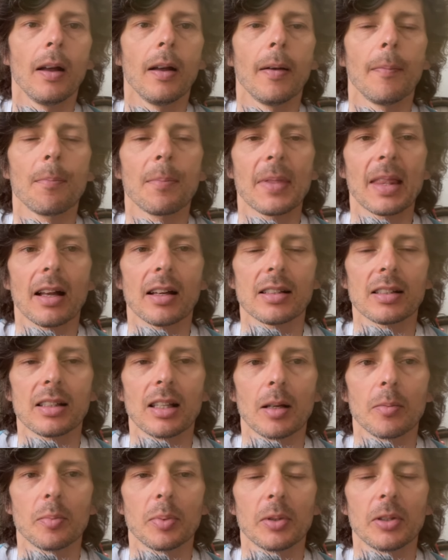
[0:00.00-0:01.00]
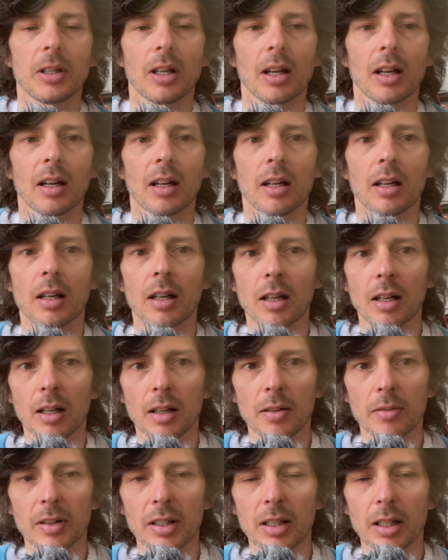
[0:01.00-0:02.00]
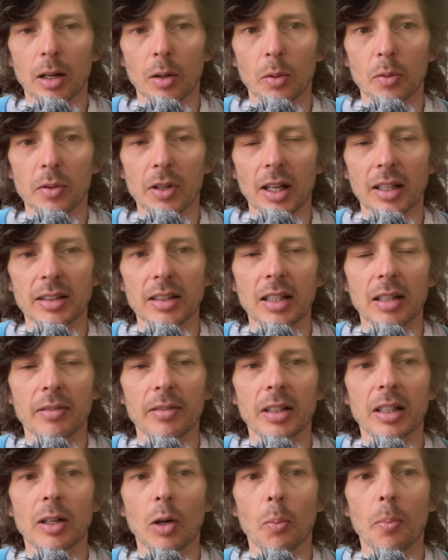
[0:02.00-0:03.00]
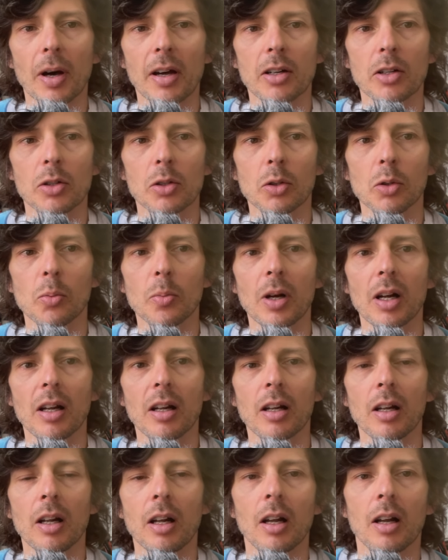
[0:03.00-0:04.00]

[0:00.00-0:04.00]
Następnie e, wygrał Flandrię, wygrał Paryż-Roubaix,